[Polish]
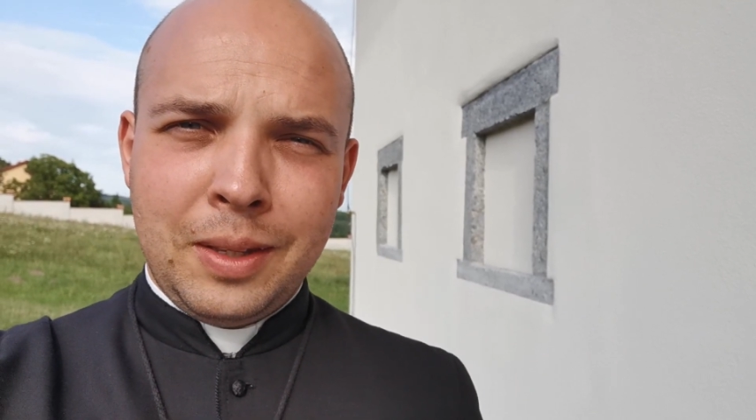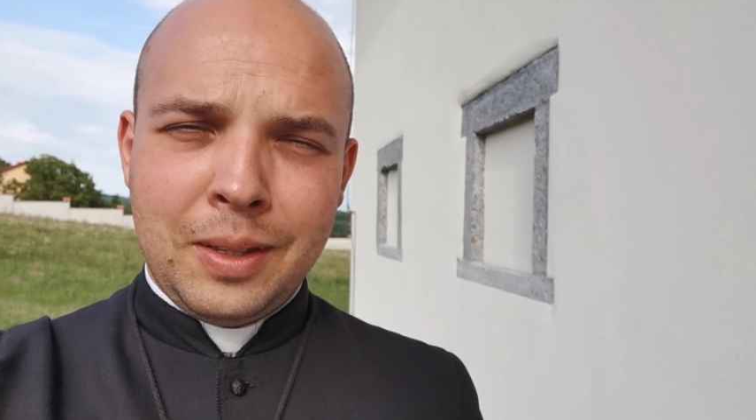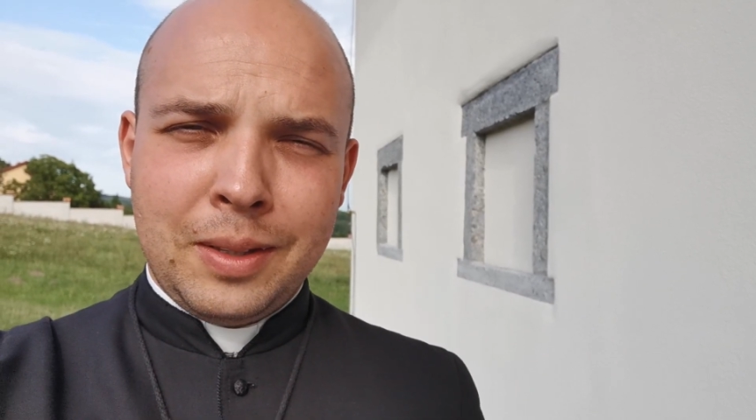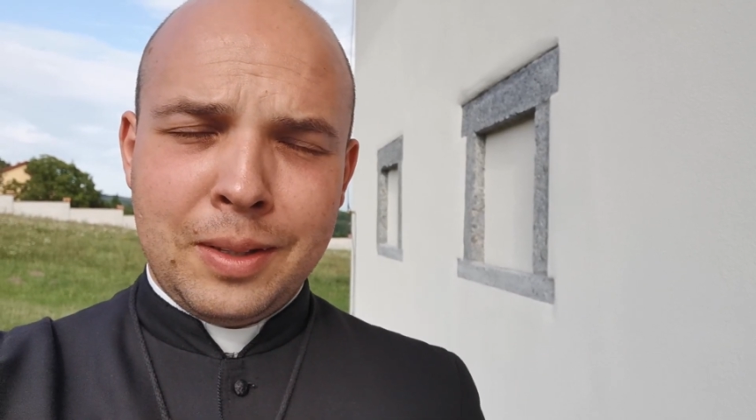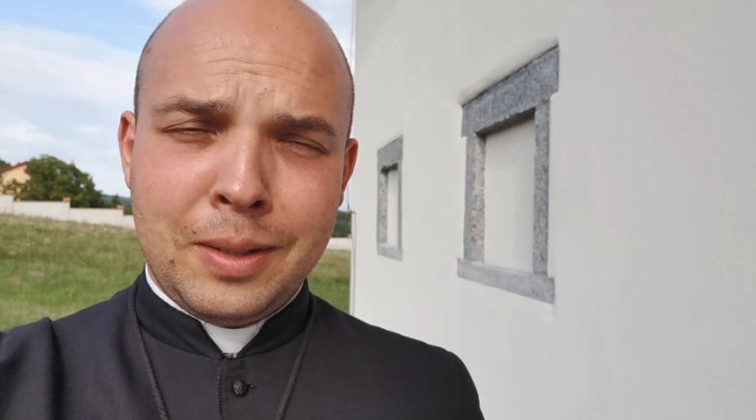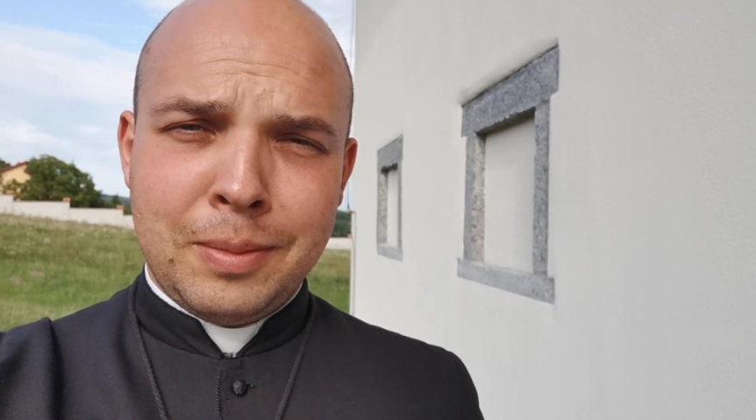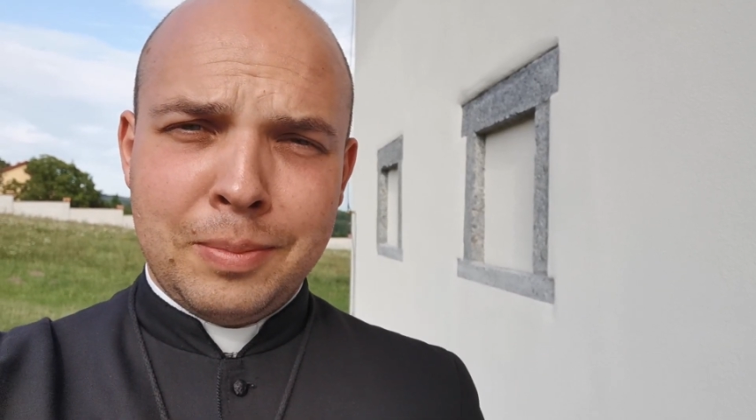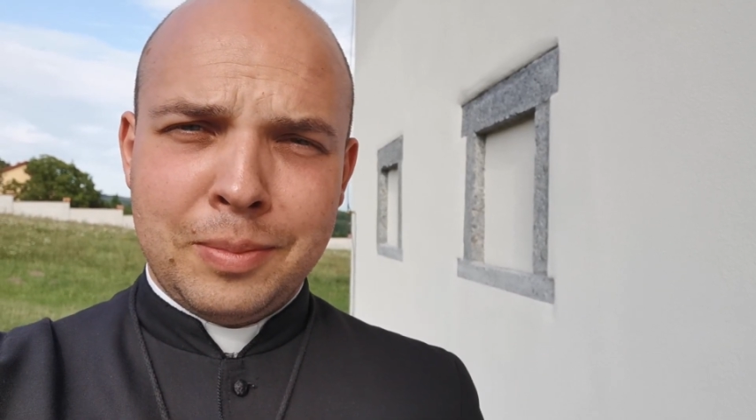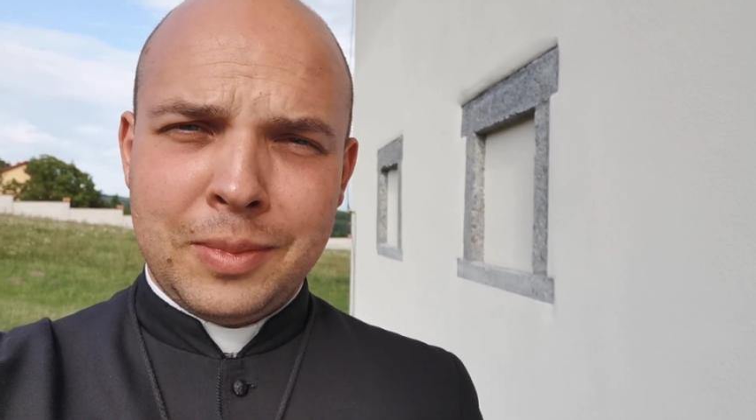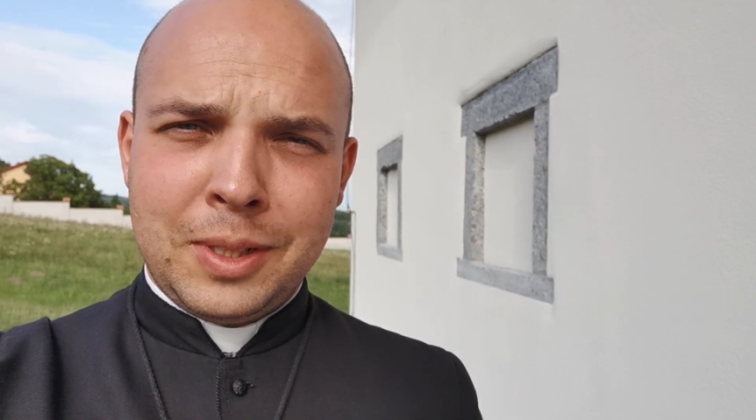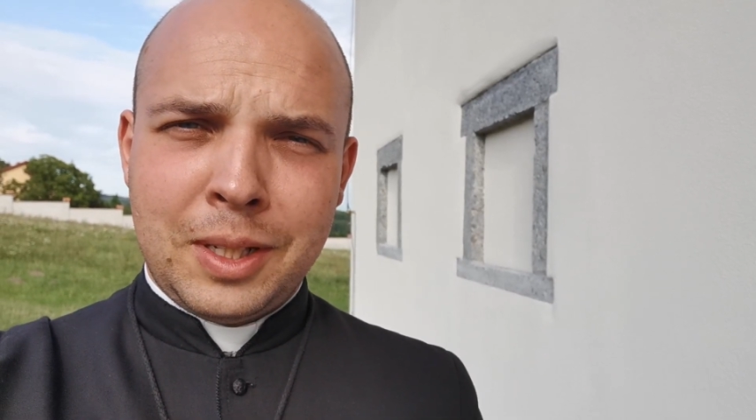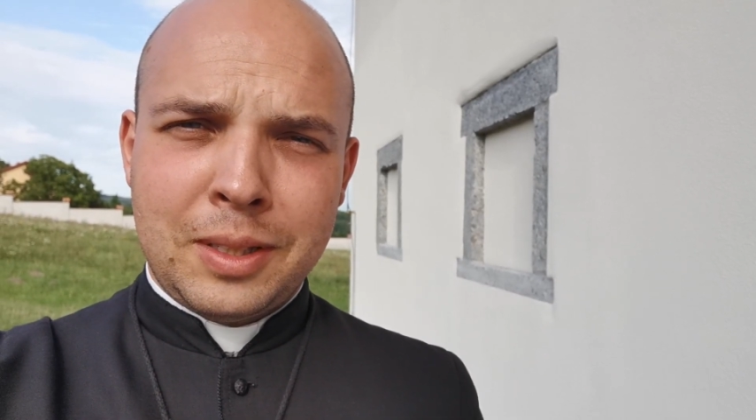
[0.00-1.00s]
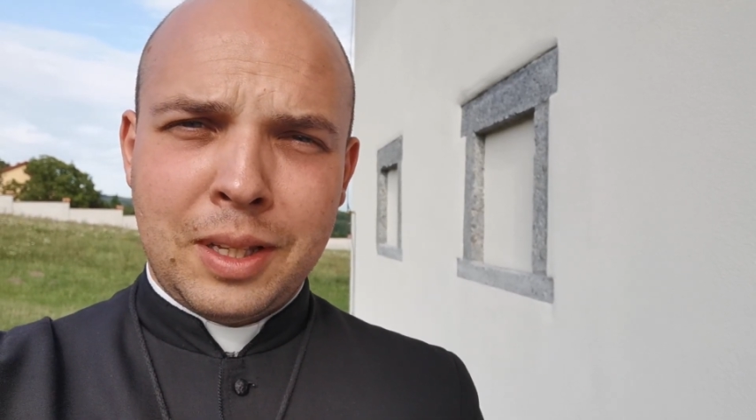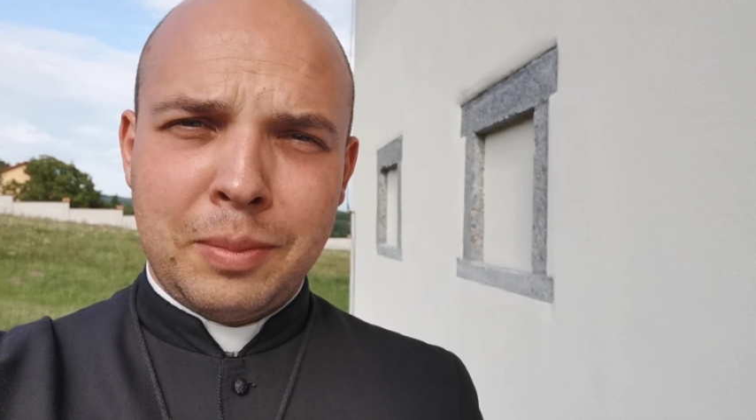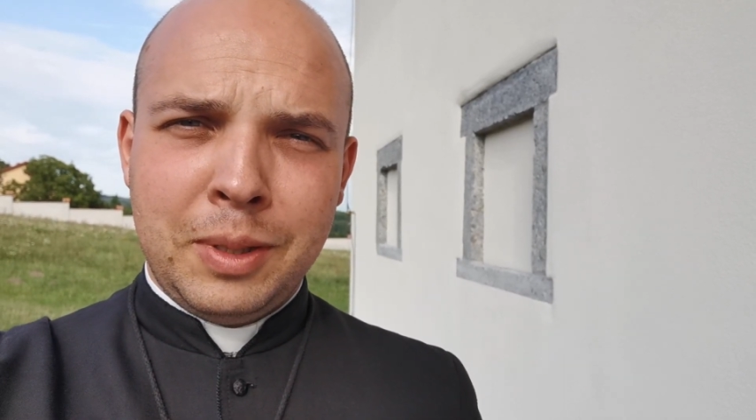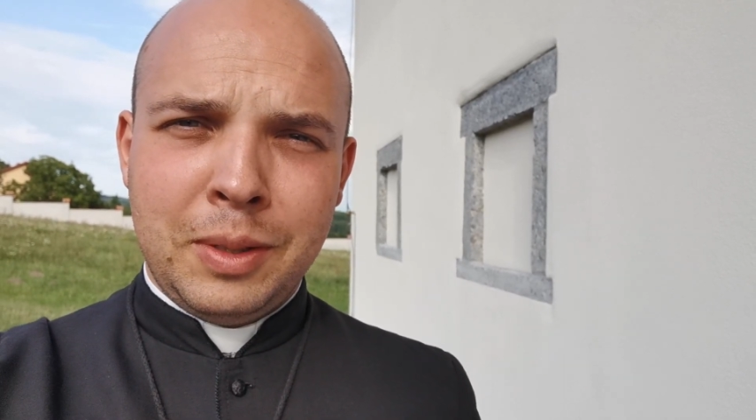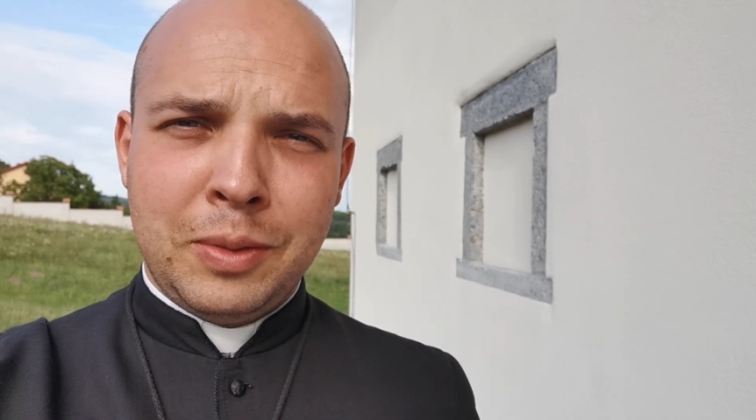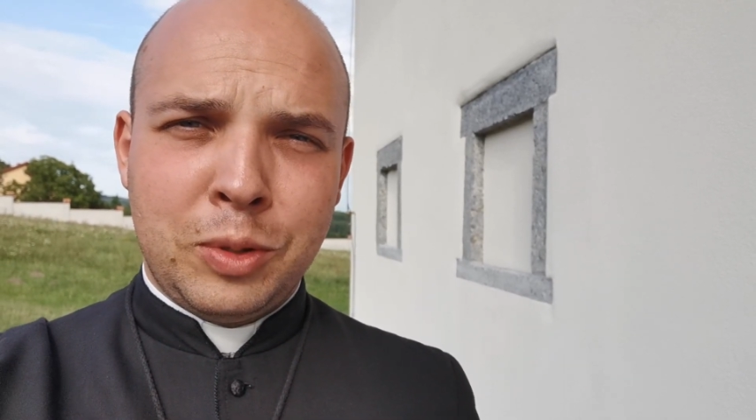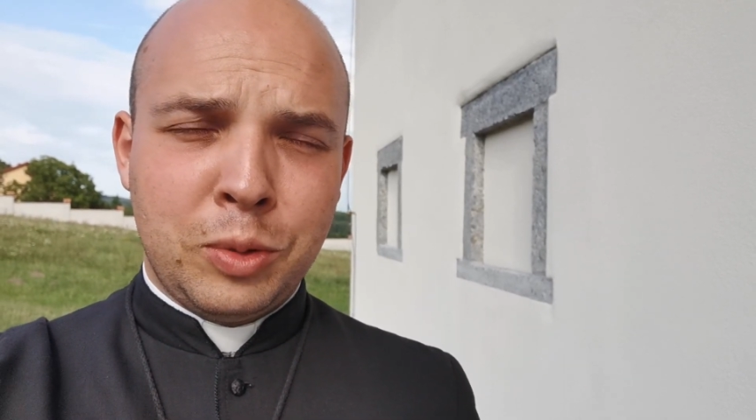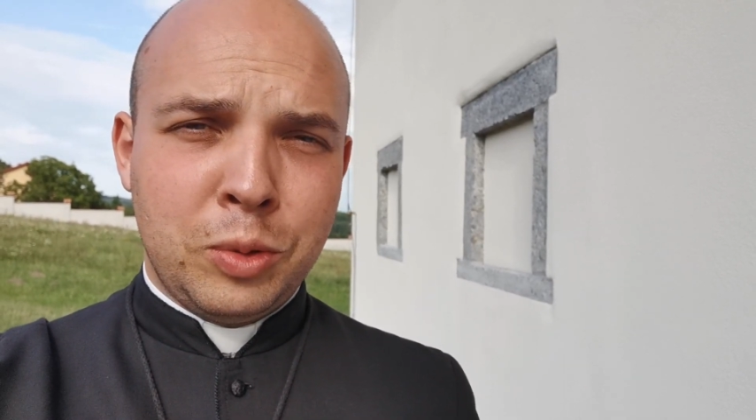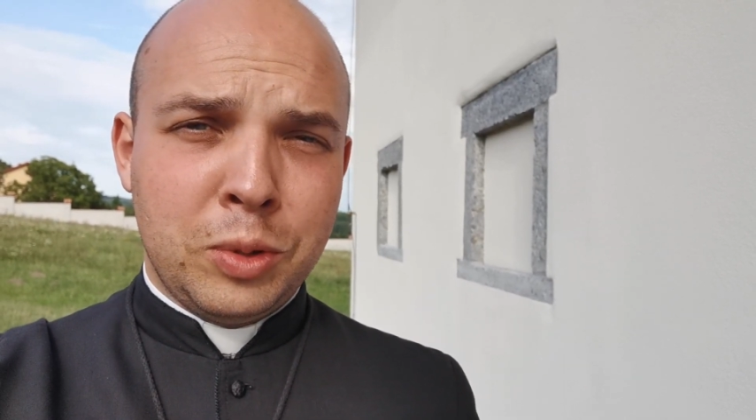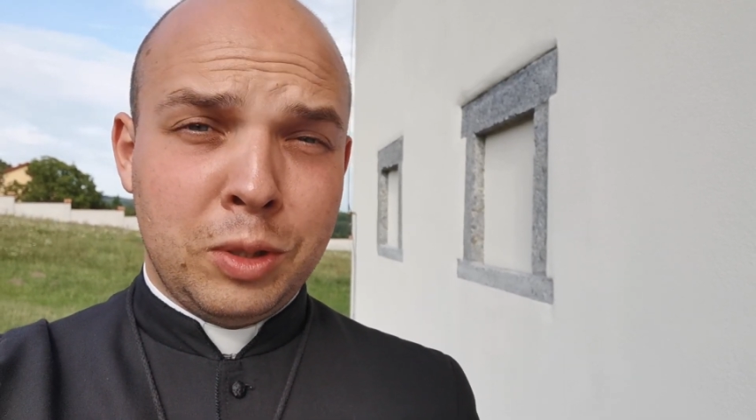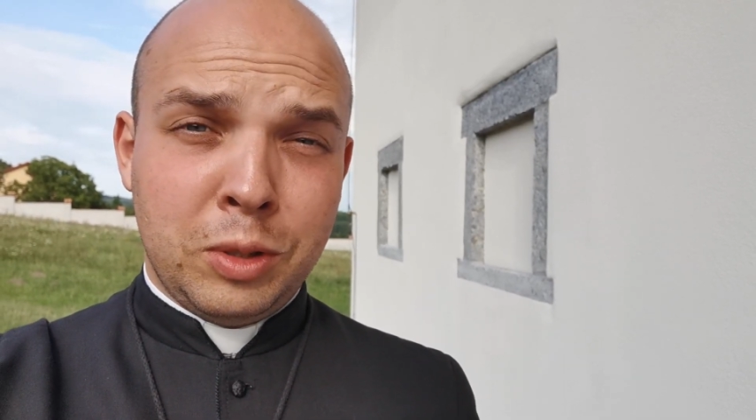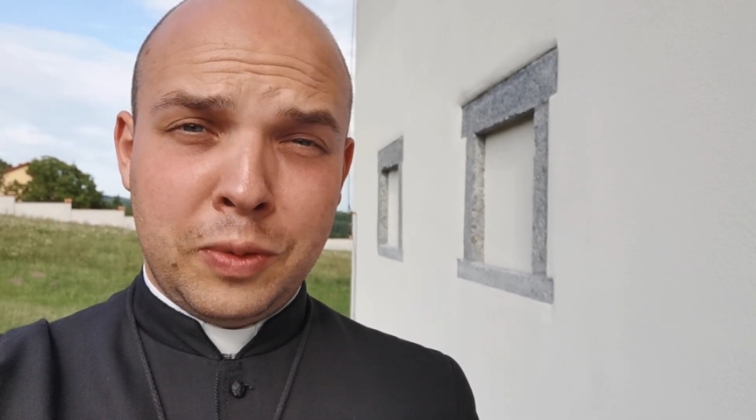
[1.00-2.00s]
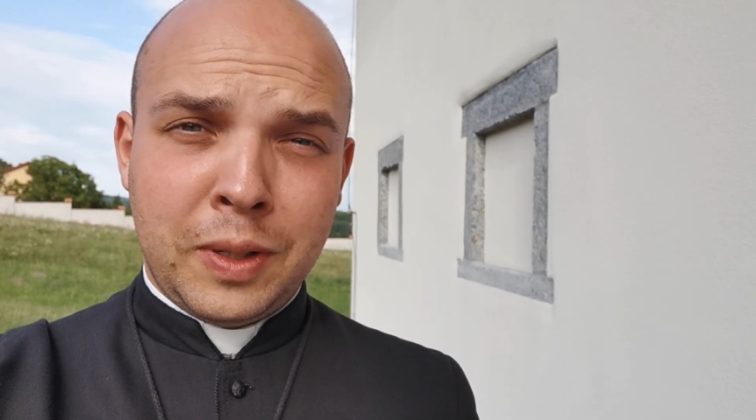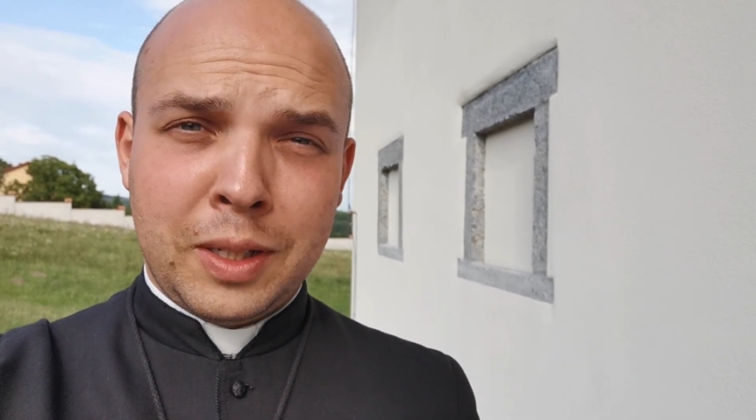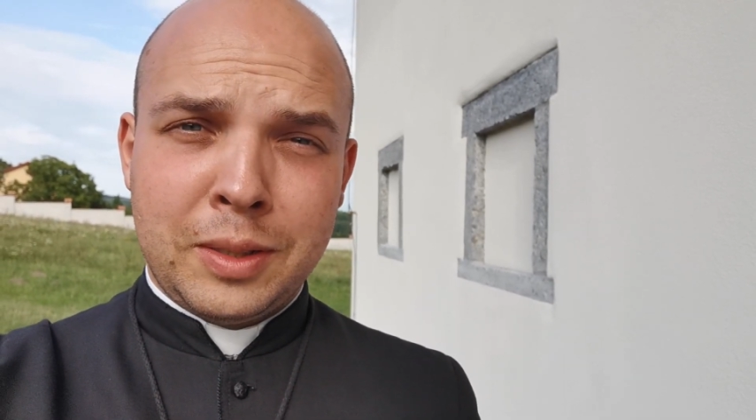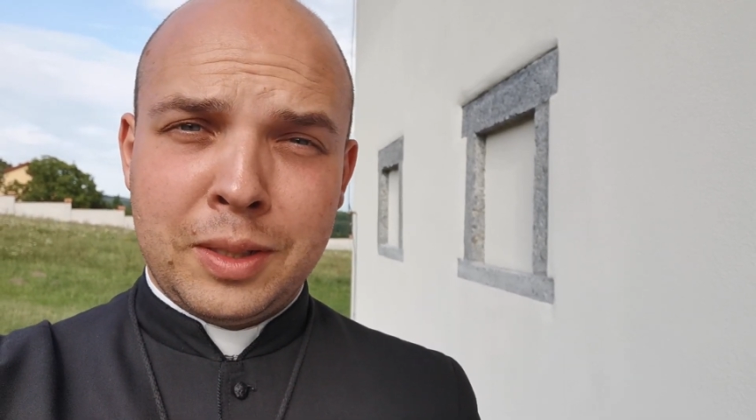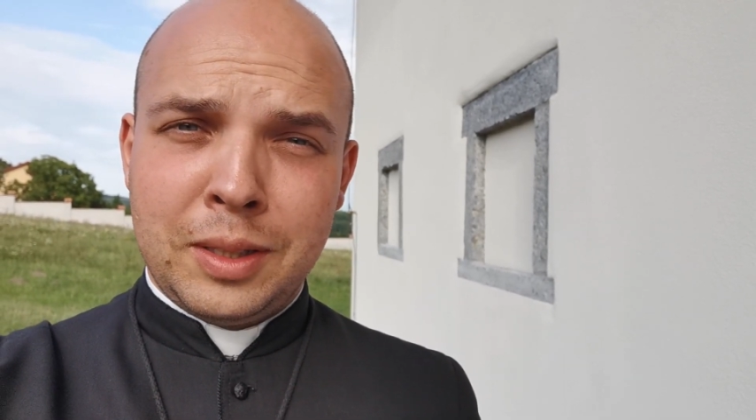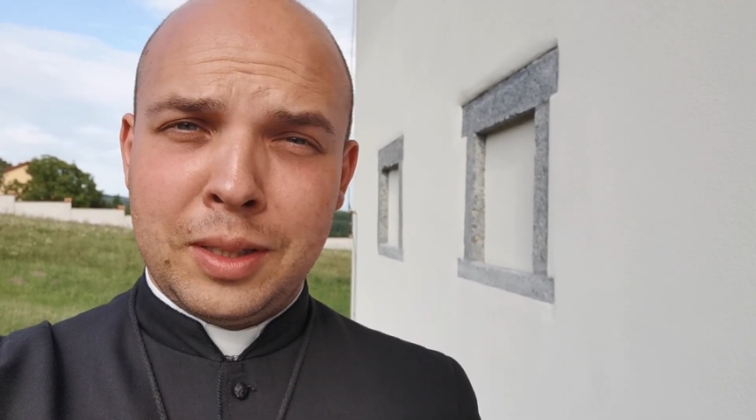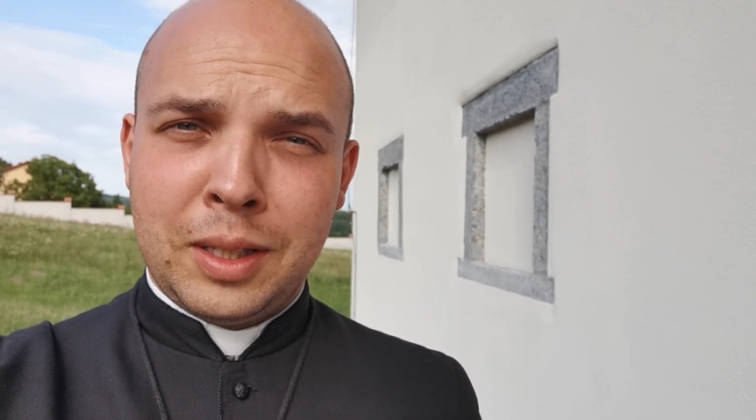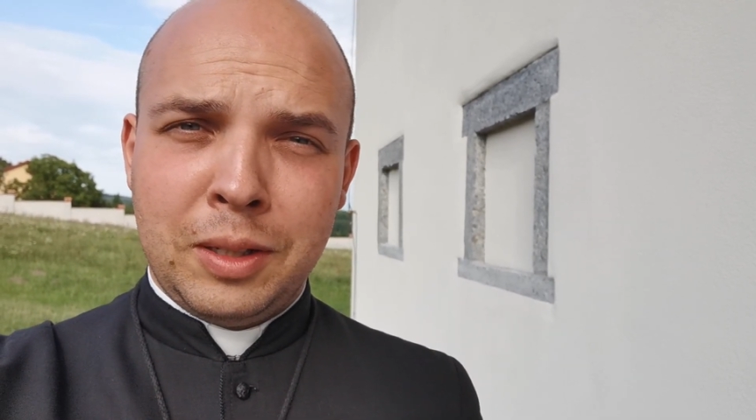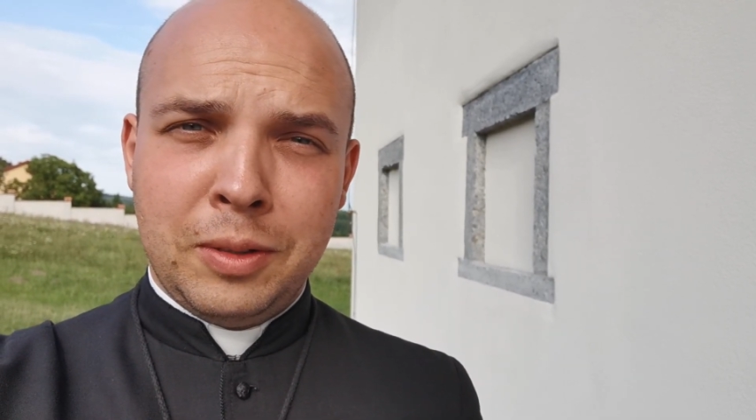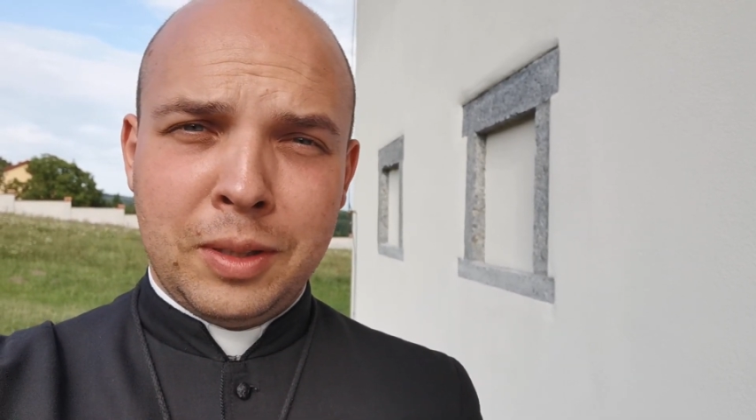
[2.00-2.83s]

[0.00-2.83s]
Y, czasami wśród różnych doświadczeń takiego